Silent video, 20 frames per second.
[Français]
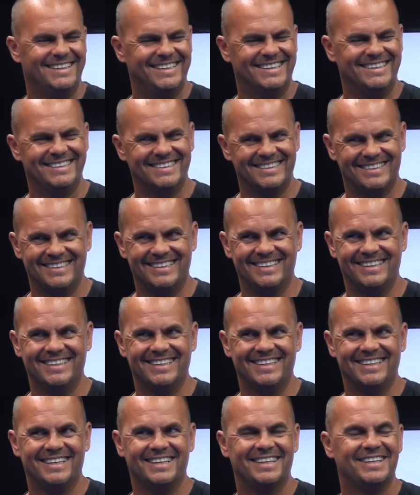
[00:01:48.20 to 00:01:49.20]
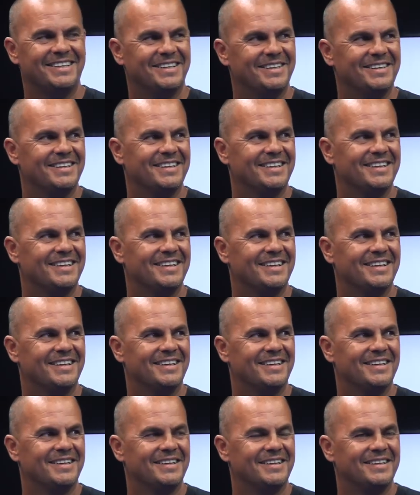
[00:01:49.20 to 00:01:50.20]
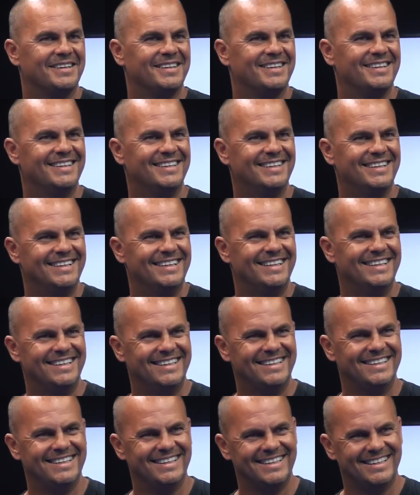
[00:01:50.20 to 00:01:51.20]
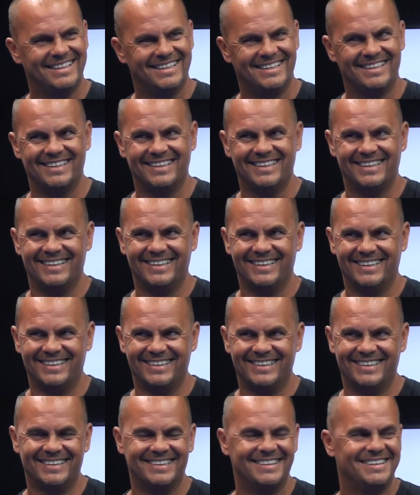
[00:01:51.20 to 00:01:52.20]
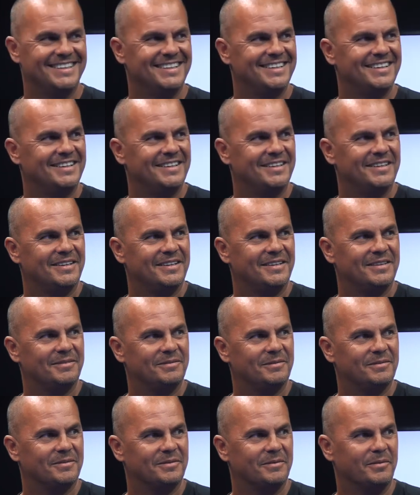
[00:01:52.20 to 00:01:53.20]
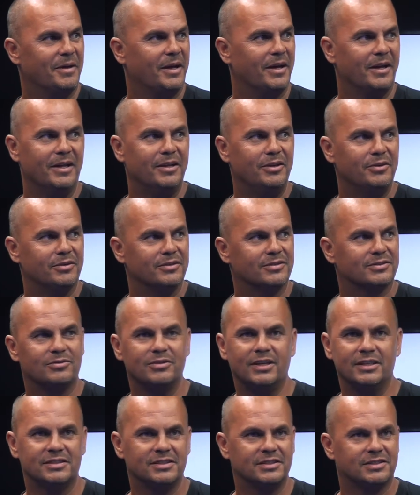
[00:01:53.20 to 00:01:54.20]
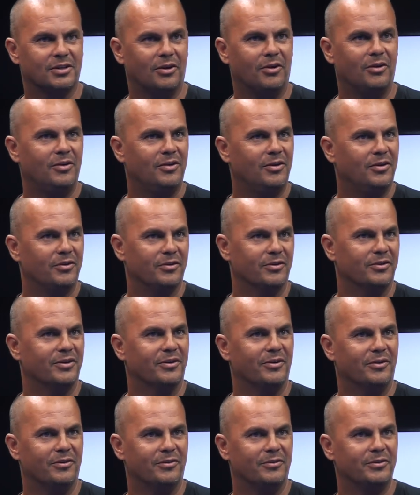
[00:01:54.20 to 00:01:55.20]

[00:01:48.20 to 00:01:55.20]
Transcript: qui est à peu près mm. pareil. Jean-Noël Le Et vous êtes, vous êtes quoi, vous alors l'assistant, euh,